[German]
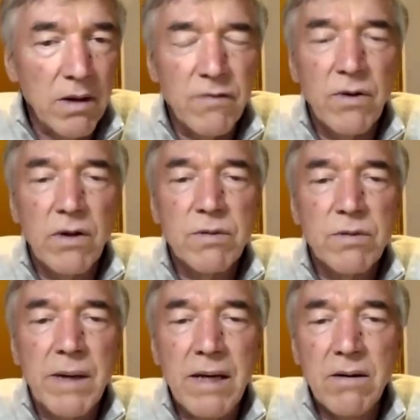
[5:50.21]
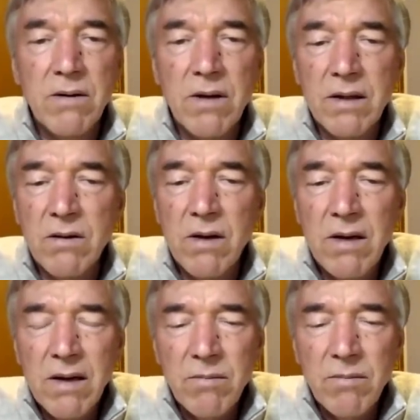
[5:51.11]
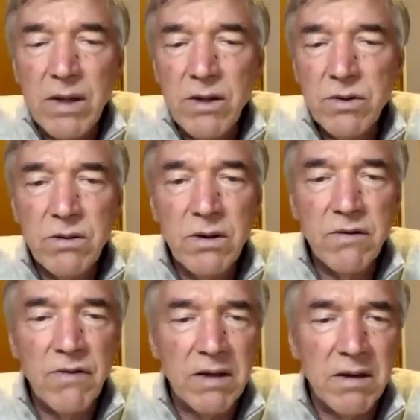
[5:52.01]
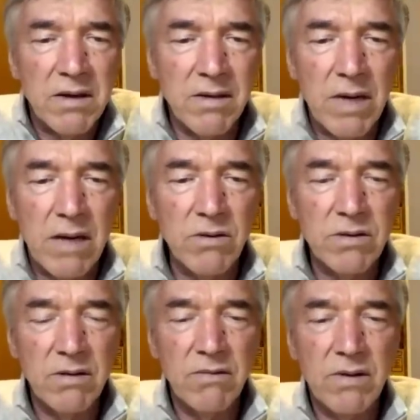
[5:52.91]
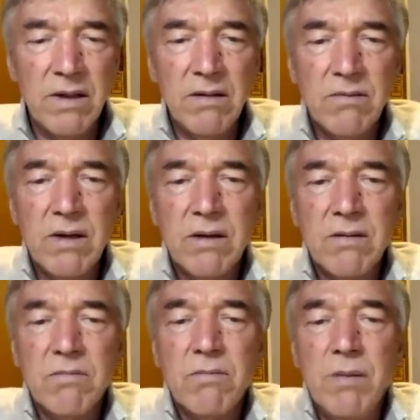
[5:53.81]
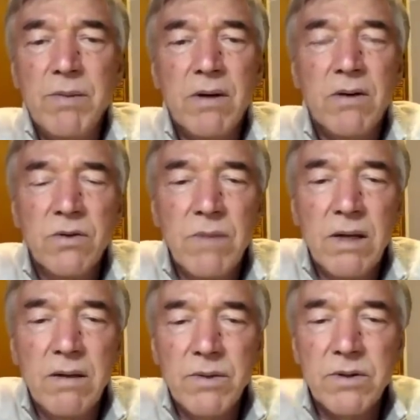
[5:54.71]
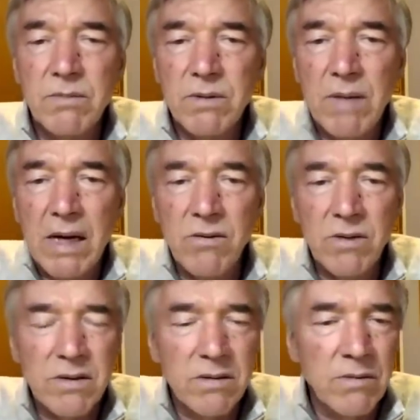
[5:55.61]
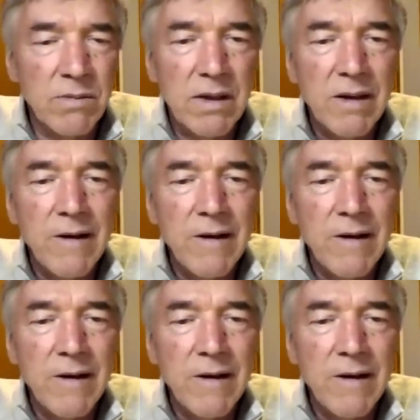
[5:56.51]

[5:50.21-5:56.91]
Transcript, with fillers: ich führe Gespräche und gerade auch Menschen, die jetzt vielleicht anderer Meinung sind wie ich, weil ich habe ja auch so meine bestimmte Meinung jetzt im Moment,